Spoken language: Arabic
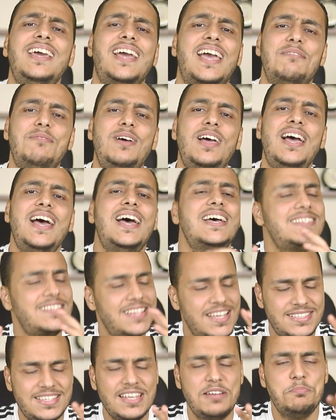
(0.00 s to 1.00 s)
دي يا جماعه
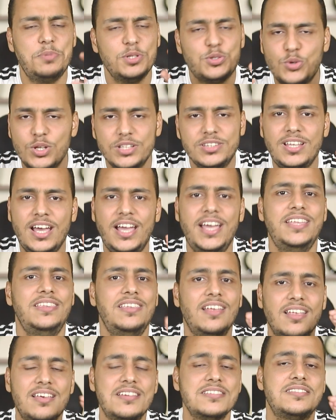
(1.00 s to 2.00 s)
اساسا بتوضح
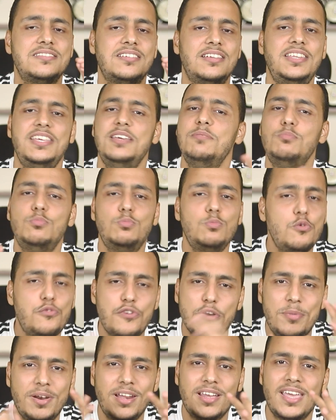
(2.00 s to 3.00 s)
ان القصه دي
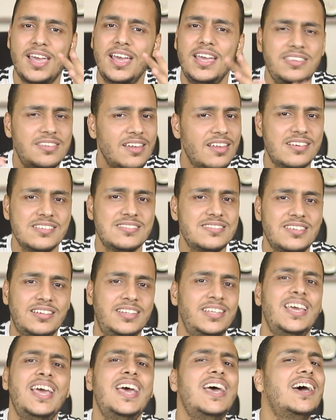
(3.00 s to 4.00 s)
مفبركه ان
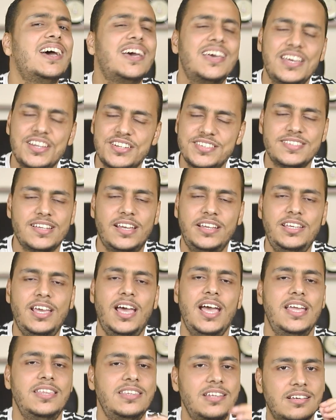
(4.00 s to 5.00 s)
القصه دي غير
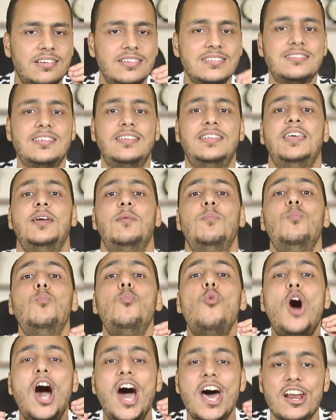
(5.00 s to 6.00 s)
صحيحه ان القصه دي
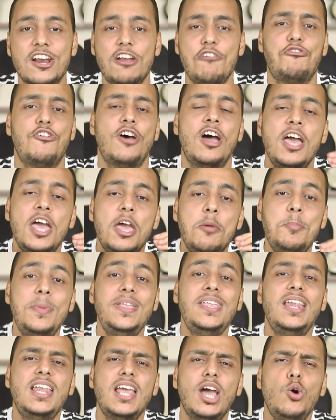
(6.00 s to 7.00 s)
محرفه
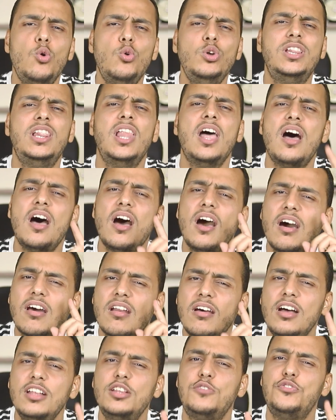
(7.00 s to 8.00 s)
من اليهود
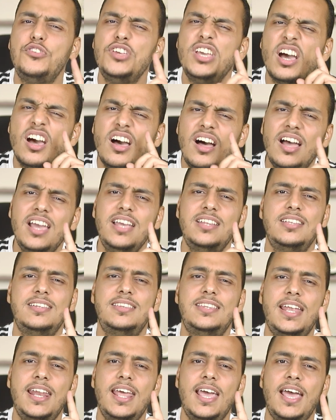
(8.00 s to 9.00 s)
لاغراض في غايه
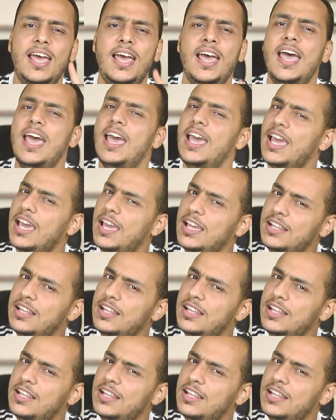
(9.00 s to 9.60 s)
الدناءه الحلقه